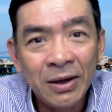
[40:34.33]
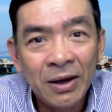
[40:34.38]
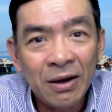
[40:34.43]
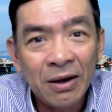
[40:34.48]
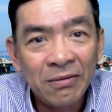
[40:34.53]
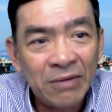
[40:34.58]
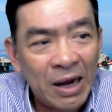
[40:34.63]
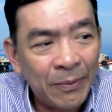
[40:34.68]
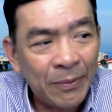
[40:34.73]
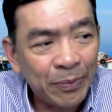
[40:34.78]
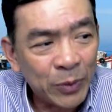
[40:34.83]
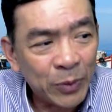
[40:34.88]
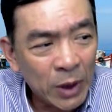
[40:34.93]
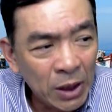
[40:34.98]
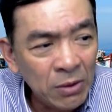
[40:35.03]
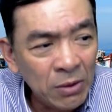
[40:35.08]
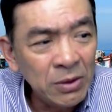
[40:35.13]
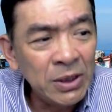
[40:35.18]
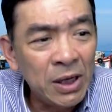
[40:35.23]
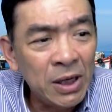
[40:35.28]
và
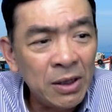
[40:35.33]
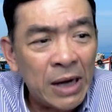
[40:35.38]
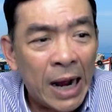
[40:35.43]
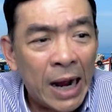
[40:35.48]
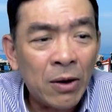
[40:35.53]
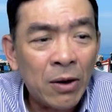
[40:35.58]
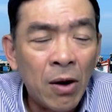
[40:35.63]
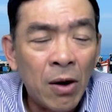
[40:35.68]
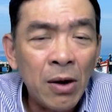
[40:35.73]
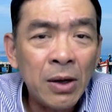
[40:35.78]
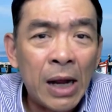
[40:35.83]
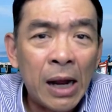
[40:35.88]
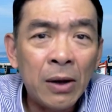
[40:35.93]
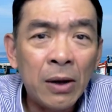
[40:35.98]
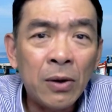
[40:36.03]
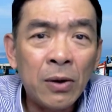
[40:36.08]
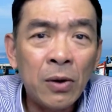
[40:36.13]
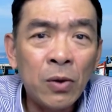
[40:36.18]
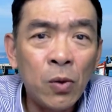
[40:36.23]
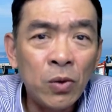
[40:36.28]
nếu như đã có các cái
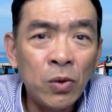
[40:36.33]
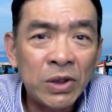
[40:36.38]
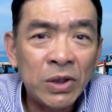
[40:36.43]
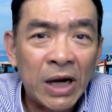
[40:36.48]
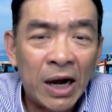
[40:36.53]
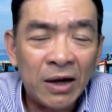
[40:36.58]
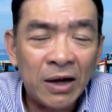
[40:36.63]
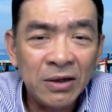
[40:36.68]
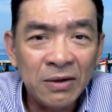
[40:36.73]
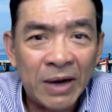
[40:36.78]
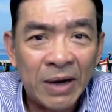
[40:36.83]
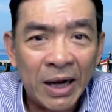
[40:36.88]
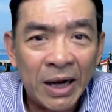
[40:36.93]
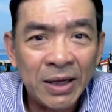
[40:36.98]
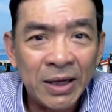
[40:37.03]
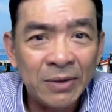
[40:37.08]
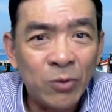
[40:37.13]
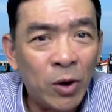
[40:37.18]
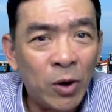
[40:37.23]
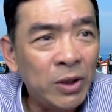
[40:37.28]
gói cứu trợ như vậy
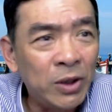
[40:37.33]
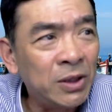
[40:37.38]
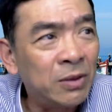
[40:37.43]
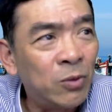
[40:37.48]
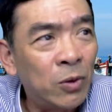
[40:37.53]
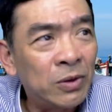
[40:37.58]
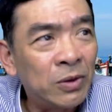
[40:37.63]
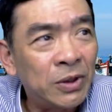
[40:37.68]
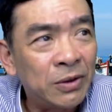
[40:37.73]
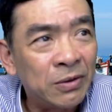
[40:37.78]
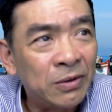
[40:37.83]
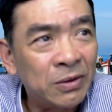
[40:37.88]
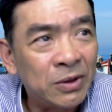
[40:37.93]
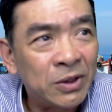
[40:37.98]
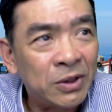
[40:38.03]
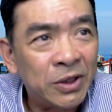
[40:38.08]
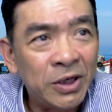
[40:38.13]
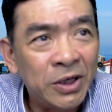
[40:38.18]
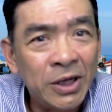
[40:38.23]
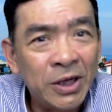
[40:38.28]
thì mỗi người một triệu
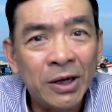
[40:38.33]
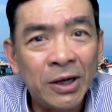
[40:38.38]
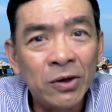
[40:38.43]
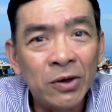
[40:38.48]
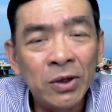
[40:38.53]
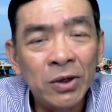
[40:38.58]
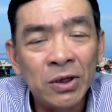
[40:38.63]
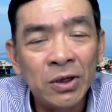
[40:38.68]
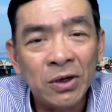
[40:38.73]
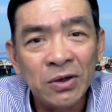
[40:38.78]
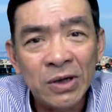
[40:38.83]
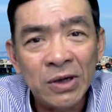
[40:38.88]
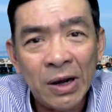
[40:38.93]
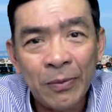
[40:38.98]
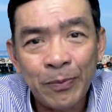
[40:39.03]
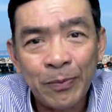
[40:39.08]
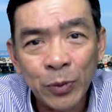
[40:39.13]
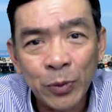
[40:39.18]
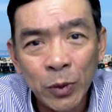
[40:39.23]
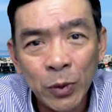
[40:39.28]
rưỡi thì cái đối tượng hồng
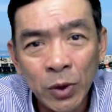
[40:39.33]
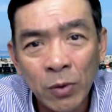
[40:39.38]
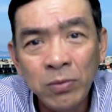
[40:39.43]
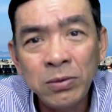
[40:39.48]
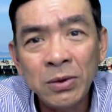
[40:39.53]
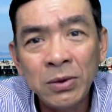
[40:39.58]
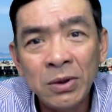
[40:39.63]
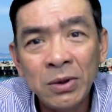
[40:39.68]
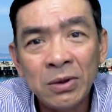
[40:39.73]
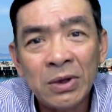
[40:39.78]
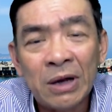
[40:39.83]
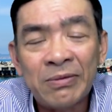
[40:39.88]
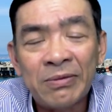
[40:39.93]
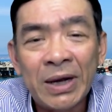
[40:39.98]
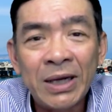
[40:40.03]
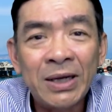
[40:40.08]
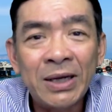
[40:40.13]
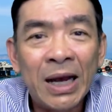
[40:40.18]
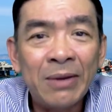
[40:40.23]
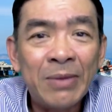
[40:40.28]
đúng là phải
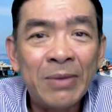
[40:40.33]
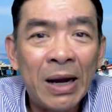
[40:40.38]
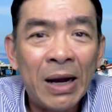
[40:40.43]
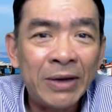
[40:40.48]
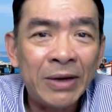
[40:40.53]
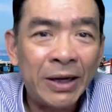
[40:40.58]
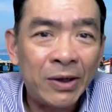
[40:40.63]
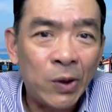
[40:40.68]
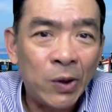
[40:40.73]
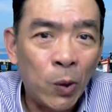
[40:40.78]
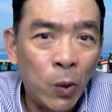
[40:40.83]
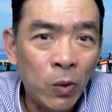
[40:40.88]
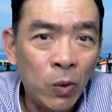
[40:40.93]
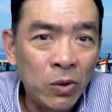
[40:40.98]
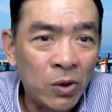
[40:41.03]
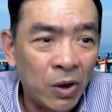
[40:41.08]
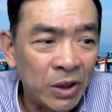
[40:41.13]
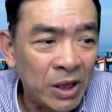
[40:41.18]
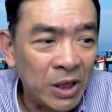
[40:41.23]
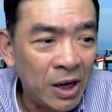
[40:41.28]
khai báo đầy đủ
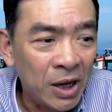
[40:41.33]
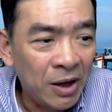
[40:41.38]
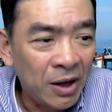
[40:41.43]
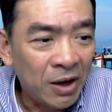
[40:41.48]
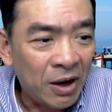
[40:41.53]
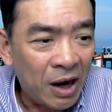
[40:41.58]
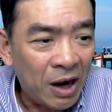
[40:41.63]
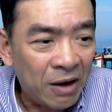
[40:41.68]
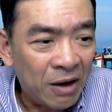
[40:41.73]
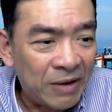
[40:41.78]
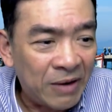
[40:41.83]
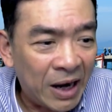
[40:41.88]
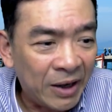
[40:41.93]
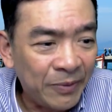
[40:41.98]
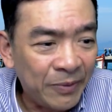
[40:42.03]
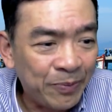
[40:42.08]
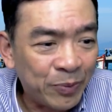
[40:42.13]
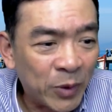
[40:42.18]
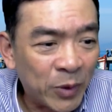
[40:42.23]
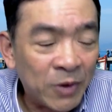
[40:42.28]
rồi à, phải
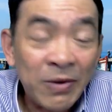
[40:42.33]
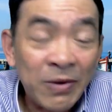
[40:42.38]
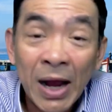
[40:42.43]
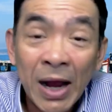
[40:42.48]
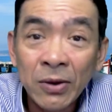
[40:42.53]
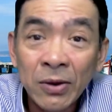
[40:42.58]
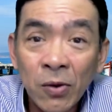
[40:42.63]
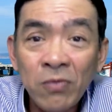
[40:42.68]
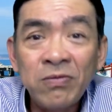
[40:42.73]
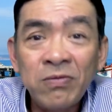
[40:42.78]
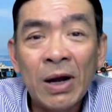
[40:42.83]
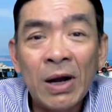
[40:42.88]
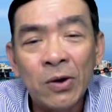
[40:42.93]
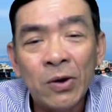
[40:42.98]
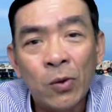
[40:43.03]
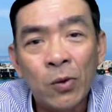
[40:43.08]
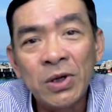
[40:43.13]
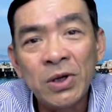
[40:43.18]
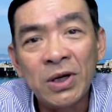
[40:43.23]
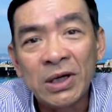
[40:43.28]
phát đúng phát
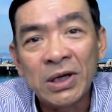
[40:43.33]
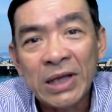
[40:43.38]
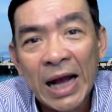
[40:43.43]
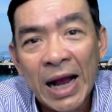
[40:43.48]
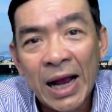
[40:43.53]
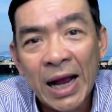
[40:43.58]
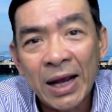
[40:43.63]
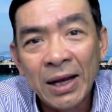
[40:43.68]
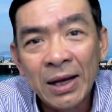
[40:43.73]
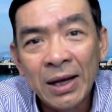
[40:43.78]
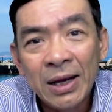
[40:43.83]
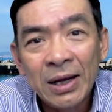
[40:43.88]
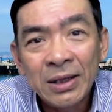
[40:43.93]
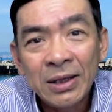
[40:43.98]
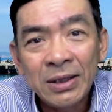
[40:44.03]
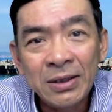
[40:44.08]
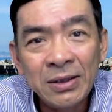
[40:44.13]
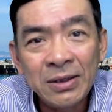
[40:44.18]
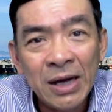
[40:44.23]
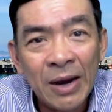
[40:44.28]
đủ cho người ta
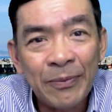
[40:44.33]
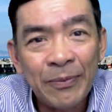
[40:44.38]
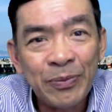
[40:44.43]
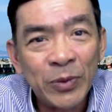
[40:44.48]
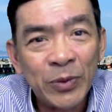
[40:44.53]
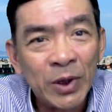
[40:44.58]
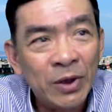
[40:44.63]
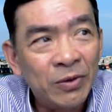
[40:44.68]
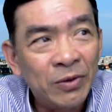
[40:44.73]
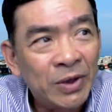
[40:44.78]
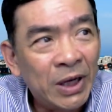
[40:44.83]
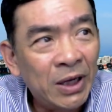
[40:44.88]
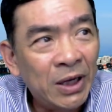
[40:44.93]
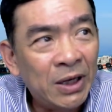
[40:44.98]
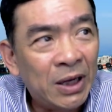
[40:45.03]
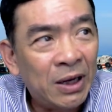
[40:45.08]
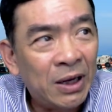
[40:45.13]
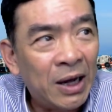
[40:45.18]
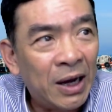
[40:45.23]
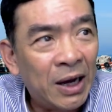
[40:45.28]
chứ um, nhiều khi là
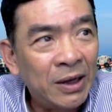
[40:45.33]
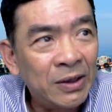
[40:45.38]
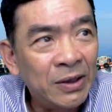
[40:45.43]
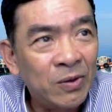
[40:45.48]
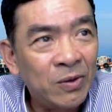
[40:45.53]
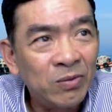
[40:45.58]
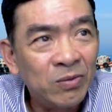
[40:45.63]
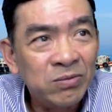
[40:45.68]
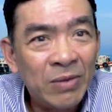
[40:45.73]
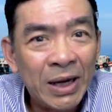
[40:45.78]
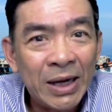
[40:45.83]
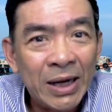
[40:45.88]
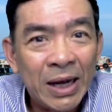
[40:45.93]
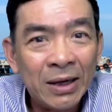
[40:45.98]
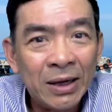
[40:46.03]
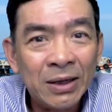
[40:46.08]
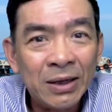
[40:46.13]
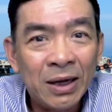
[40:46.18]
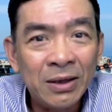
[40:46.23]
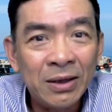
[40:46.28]
lợi dụng mấy
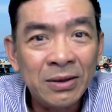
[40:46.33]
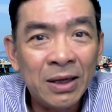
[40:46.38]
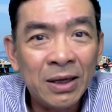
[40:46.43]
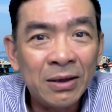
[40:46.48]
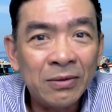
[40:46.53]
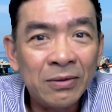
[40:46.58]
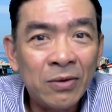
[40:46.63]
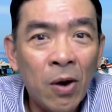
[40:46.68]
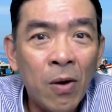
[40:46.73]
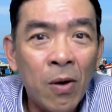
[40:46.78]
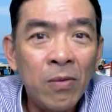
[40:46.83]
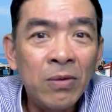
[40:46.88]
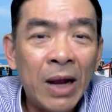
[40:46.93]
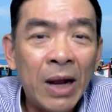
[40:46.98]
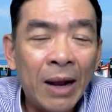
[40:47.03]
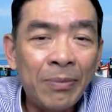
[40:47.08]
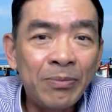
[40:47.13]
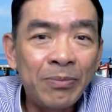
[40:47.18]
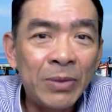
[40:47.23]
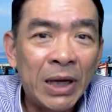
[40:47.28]
anh ở uh, thôn
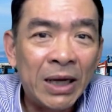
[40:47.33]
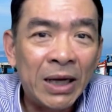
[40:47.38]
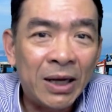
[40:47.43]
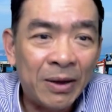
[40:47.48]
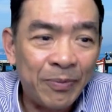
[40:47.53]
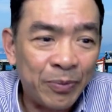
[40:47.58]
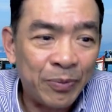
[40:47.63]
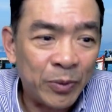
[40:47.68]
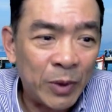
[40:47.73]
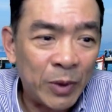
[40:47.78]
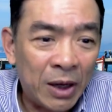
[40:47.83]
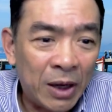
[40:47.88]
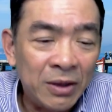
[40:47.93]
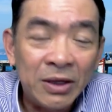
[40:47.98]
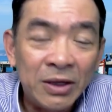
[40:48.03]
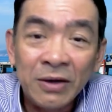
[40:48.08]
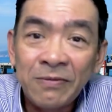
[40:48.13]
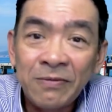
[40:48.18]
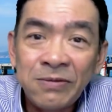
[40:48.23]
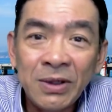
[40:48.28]
ấp hay là ở
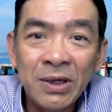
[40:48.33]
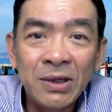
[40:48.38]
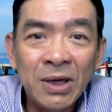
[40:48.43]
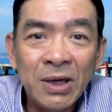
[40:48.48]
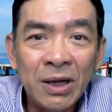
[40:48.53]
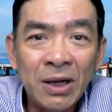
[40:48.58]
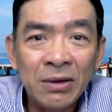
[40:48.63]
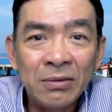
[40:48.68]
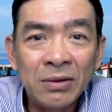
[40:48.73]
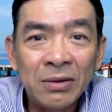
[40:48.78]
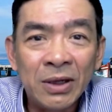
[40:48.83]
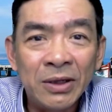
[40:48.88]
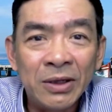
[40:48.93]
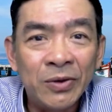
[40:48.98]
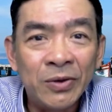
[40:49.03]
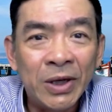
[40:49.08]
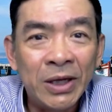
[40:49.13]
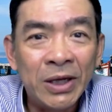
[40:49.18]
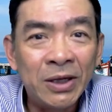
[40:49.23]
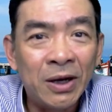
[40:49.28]
địa phương đó nhiều
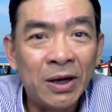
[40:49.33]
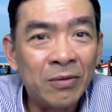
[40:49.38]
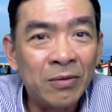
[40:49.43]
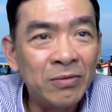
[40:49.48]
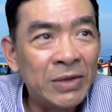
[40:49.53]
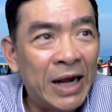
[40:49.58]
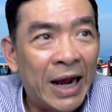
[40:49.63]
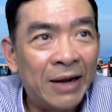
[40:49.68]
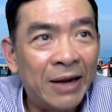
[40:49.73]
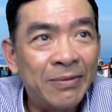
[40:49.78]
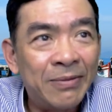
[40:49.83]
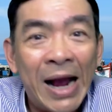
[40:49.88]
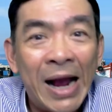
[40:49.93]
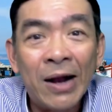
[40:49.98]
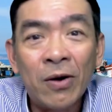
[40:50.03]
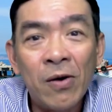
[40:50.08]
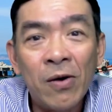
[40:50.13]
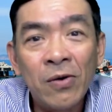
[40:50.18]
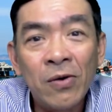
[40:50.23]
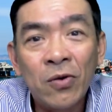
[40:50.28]
khi là cũng gại bà
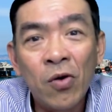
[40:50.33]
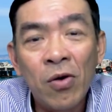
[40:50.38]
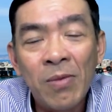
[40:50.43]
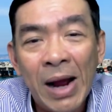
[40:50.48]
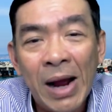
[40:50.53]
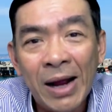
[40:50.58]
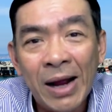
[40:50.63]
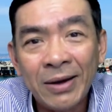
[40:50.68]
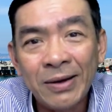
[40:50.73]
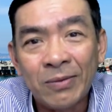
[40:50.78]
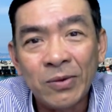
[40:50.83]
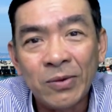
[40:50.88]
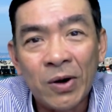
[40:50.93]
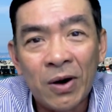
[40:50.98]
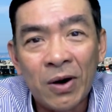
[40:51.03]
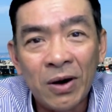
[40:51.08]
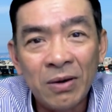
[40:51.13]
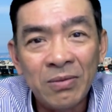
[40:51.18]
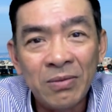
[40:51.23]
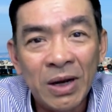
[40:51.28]
con cô bác dòng
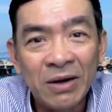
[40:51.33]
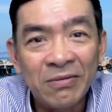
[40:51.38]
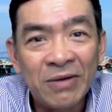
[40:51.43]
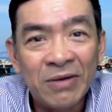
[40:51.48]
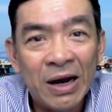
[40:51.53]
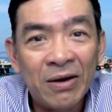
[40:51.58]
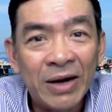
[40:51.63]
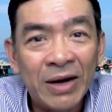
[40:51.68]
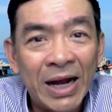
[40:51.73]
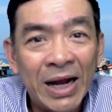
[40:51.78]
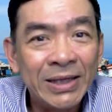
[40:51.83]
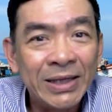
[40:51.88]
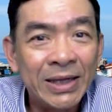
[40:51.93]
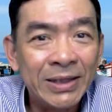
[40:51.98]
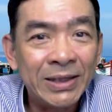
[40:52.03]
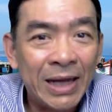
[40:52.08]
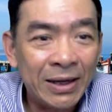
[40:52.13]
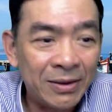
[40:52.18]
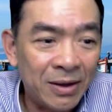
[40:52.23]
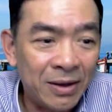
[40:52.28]
họ của mình vào các cái danh
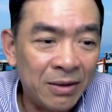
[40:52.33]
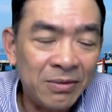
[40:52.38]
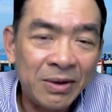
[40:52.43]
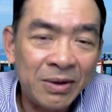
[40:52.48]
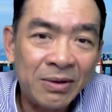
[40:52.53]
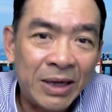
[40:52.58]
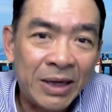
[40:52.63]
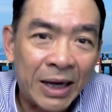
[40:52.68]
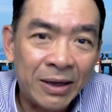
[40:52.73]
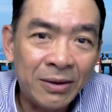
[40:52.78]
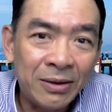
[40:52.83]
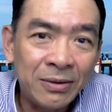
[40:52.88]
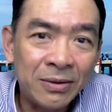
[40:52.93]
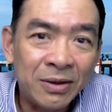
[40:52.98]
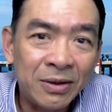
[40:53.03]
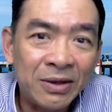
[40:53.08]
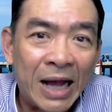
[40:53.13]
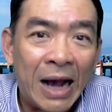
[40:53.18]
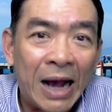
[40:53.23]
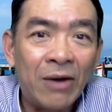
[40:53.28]
sách đó mà lãnh rồi
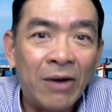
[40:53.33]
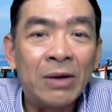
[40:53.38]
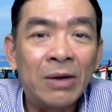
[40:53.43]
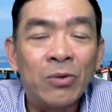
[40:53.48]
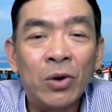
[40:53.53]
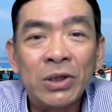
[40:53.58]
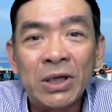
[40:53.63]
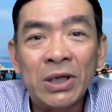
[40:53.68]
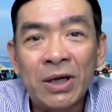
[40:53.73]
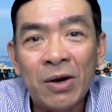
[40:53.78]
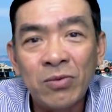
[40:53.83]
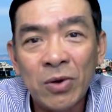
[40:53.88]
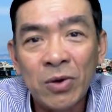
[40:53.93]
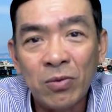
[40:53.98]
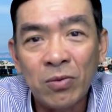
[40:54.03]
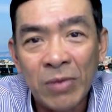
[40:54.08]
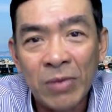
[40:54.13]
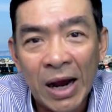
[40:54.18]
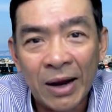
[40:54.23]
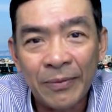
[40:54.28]
tạo ra một cái sự không công
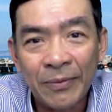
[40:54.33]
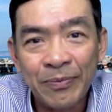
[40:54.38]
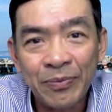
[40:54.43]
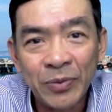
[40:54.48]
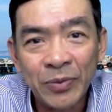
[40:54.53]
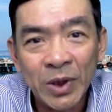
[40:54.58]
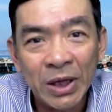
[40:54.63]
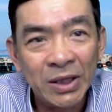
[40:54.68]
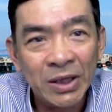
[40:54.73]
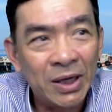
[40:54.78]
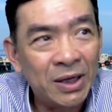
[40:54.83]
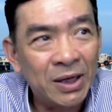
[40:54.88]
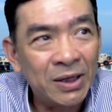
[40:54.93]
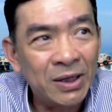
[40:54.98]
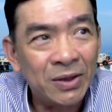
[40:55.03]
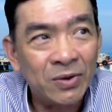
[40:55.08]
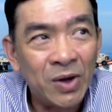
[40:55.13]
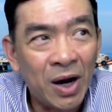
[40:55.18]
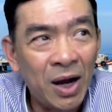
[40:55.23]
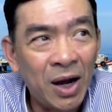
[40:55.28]
bằng thì những cái điều
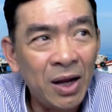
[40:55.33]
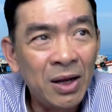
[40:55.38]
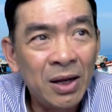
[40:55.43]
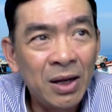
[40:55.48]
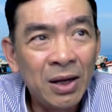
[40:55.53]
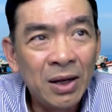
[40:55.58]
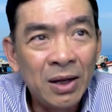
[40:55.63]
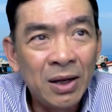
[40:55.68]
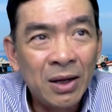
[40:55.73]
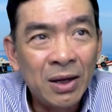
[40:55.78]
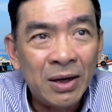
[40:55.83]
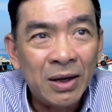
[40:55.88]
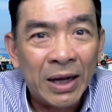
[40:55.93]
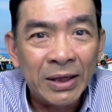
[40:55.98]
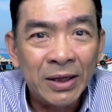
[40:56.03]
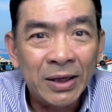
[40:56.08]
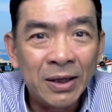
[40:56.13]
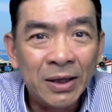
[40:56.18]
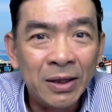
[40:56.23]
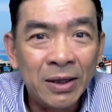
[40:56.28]
đó là
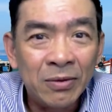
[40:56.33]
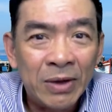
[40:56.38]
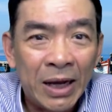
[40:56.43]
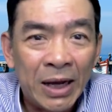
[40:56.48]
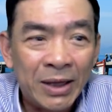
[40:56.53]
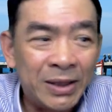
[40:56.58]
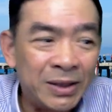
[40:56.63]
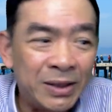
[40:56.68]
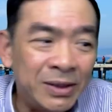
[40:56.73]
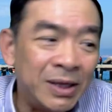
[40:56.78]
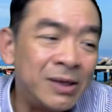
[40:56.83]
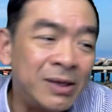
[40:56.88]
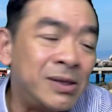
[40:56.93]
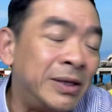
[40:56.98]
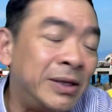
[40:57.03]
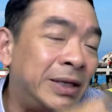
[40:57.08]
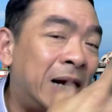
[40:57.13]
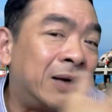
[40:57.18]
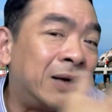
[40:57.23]
những cái điều là gì những người dân